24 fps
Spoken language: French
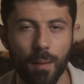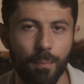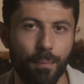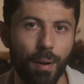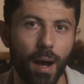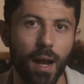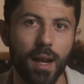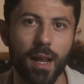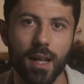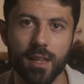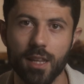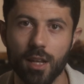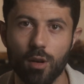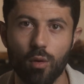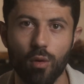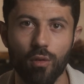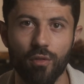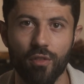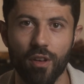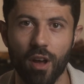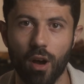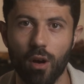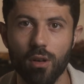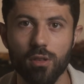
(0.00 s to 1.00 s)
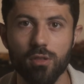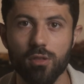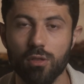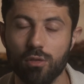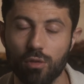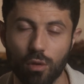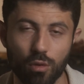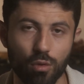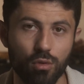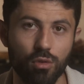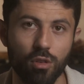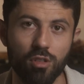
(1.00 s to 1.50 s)
Et parler à des conférences,
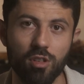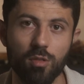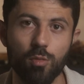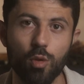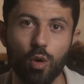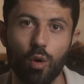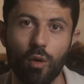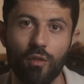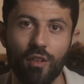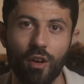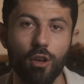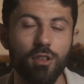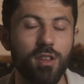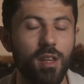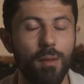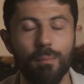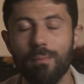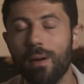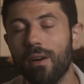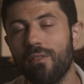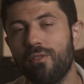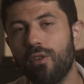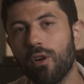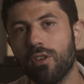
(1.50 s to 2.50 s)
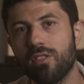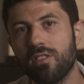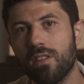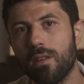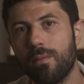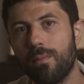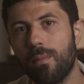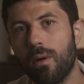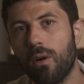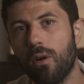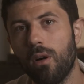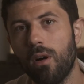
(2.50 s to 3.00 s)
surtout ce type de conférences, c'est pas
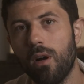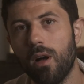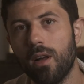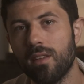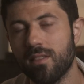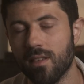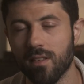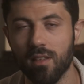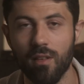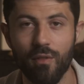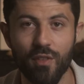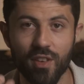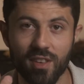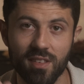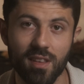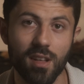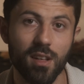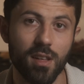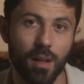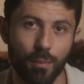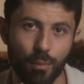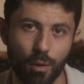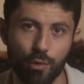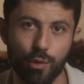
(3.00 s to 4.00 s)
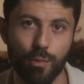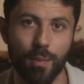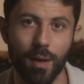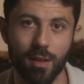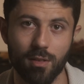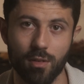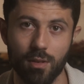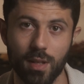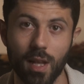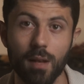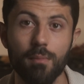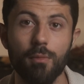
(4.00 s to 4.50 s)
forcément, c'est difficile d'un point de vue
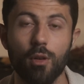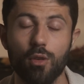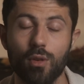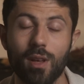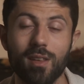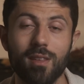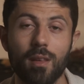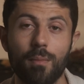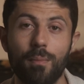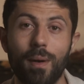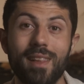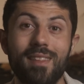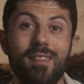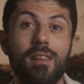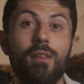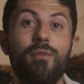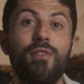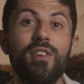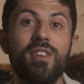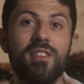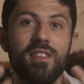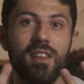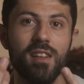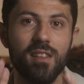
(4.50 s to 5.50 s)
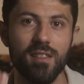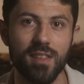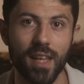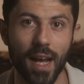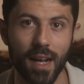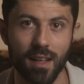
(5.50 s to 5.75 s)
personnel, mais en tout cas, c'est pas difficile d'y